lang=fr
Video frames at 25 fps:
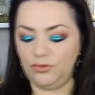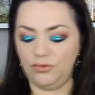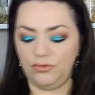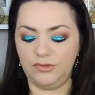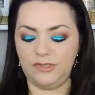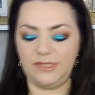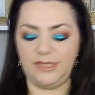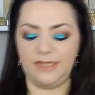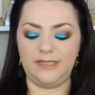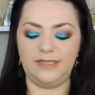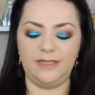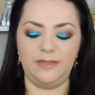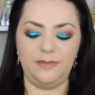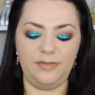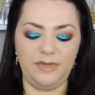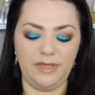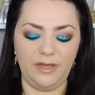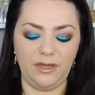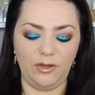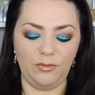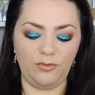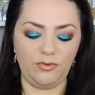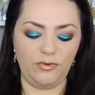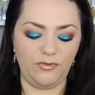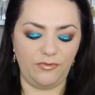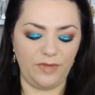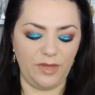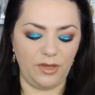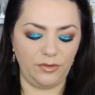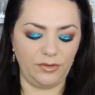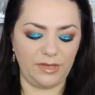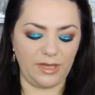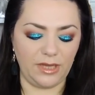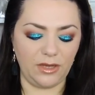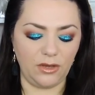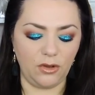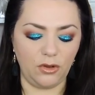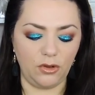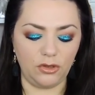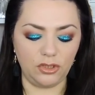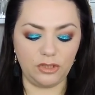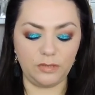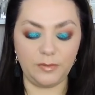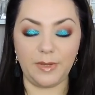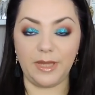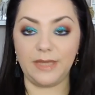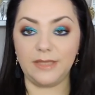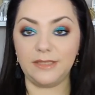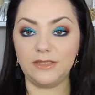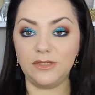Donc ça c'est bien pour faire une accroche
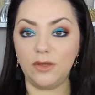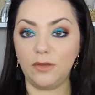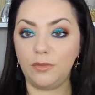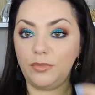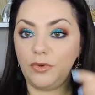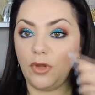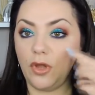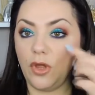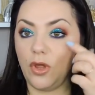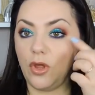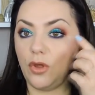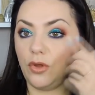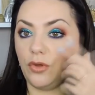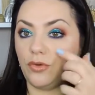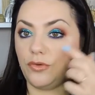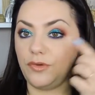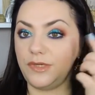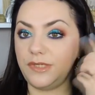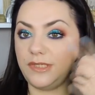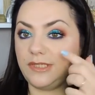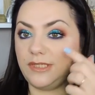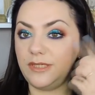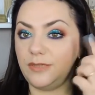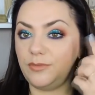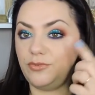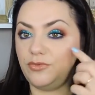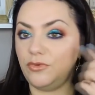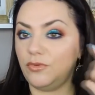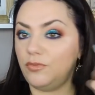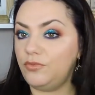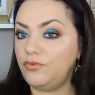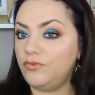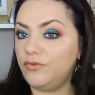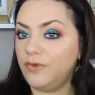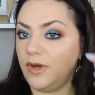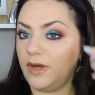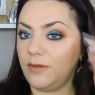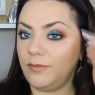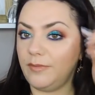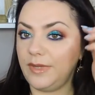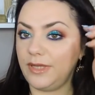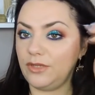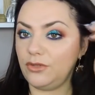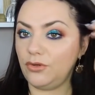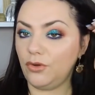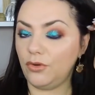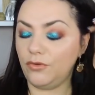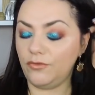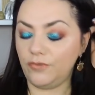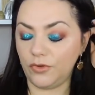par exemple euh, ici pour pouvoir
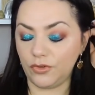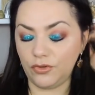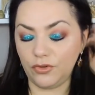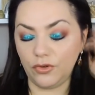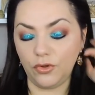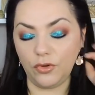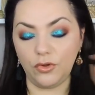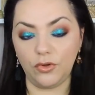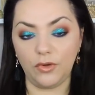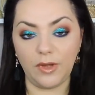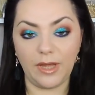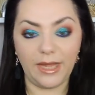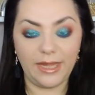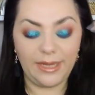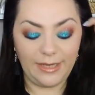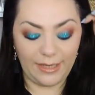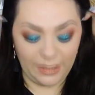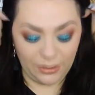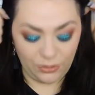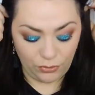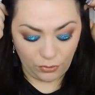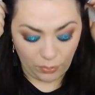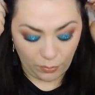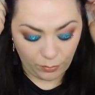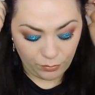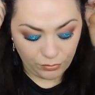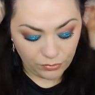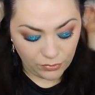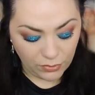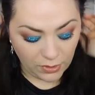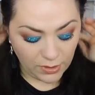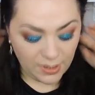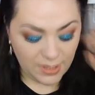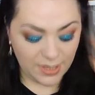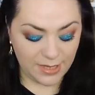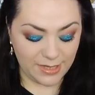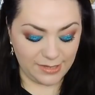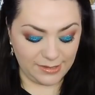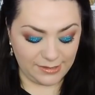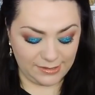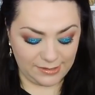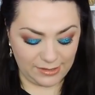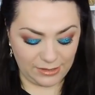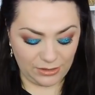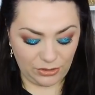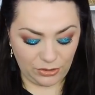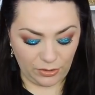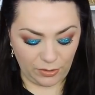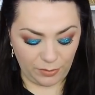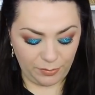mettre votre highlighter poudre.
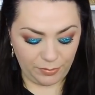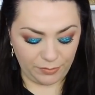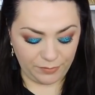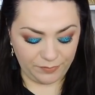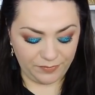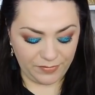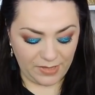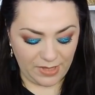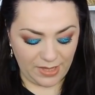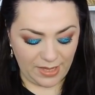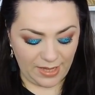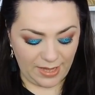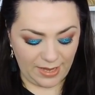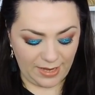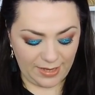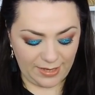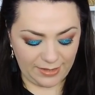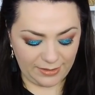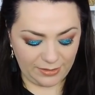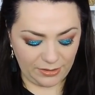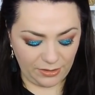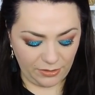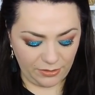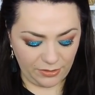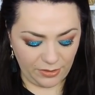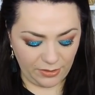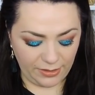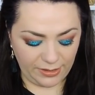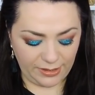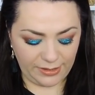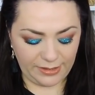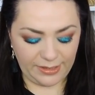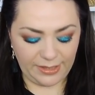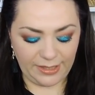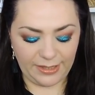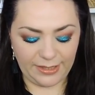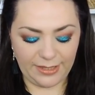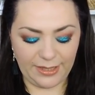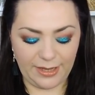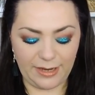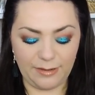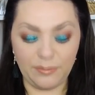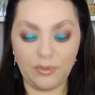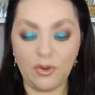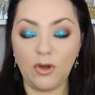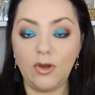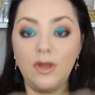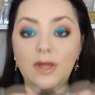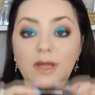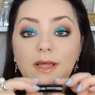C'est top. À l'intérieur, il y a
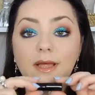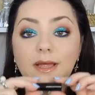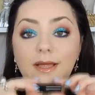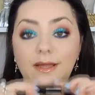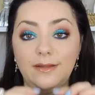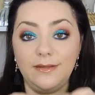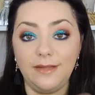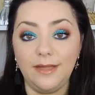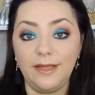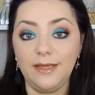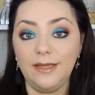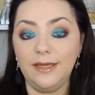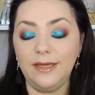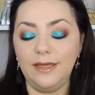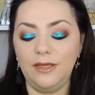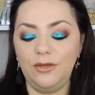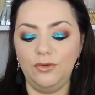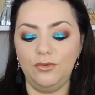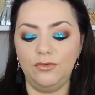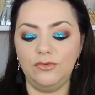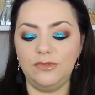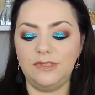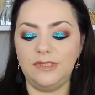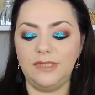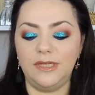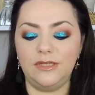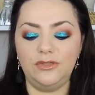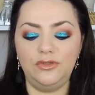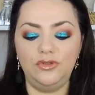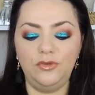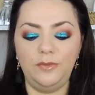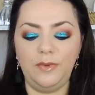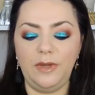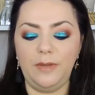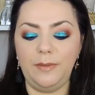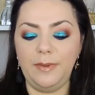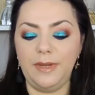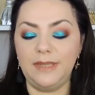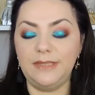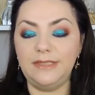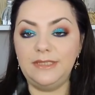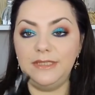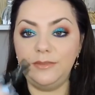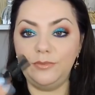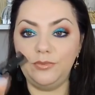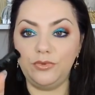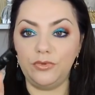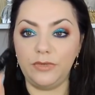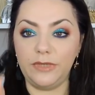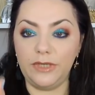également un taille crayon. Ça, super
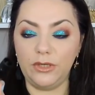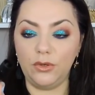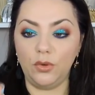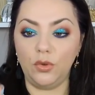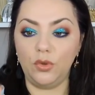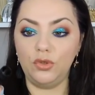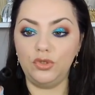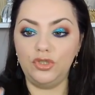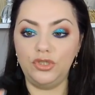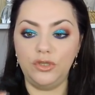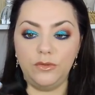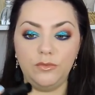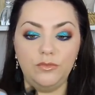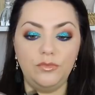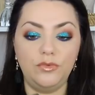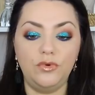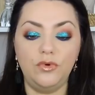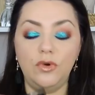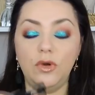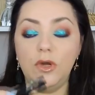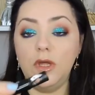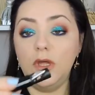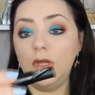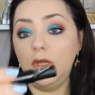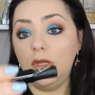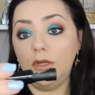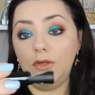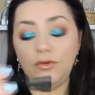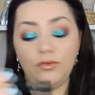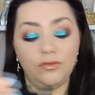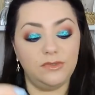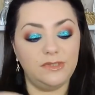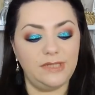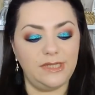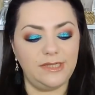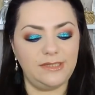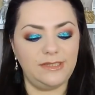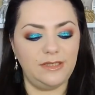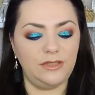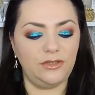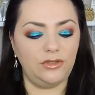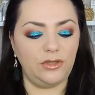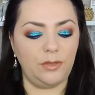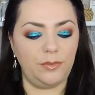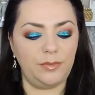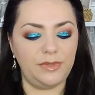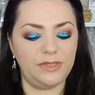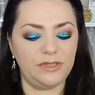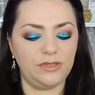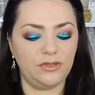pratique pour les gros jumbo. Donc ça c'est
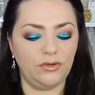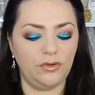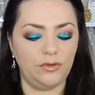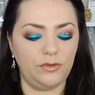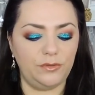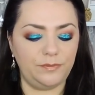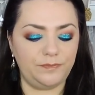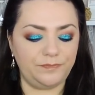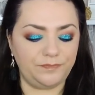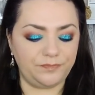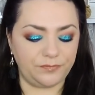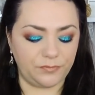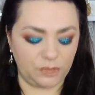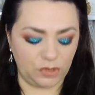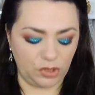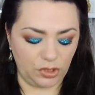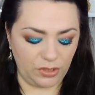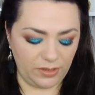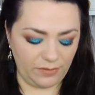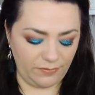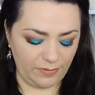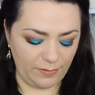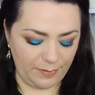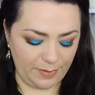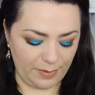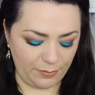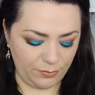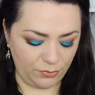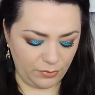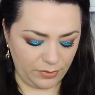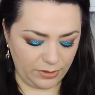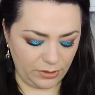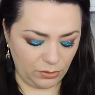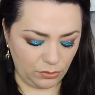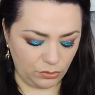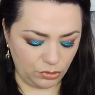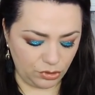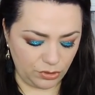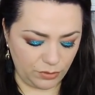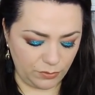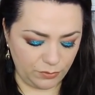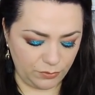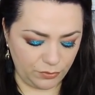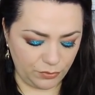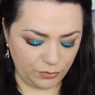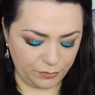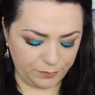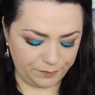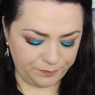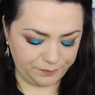top parce que j'en avais pas pour les gros
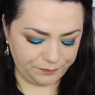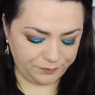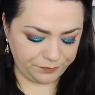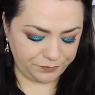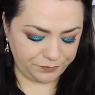jumbo.